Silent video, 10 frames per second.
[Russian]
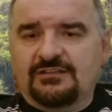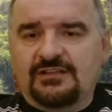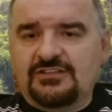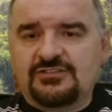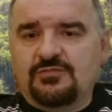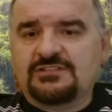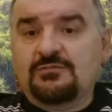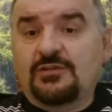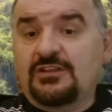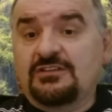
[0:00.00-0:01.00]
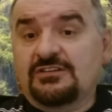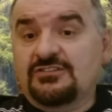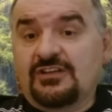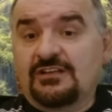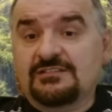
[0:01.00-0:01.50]
Иначе бы, если бы они не
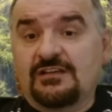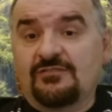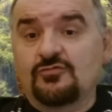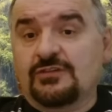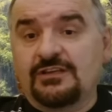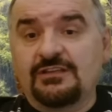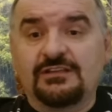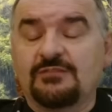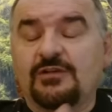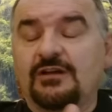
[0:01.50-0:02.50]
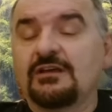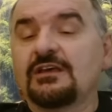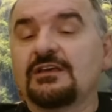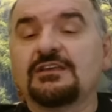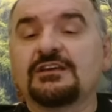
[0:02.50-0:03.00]
кричали я, «Слава Украине», я, их, нет, бы,
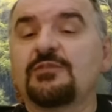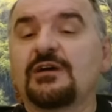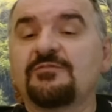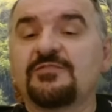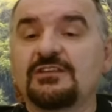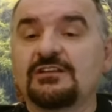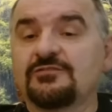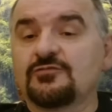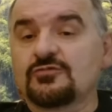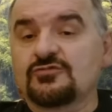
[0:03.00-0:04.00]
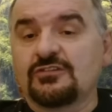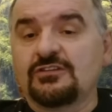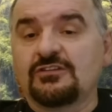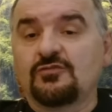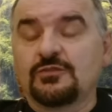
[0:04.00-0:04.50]
нет, их бы обвинили я... в том, что они
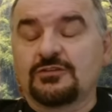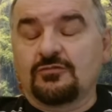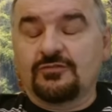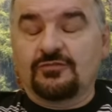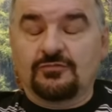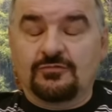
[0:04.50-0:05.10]
не любят родину.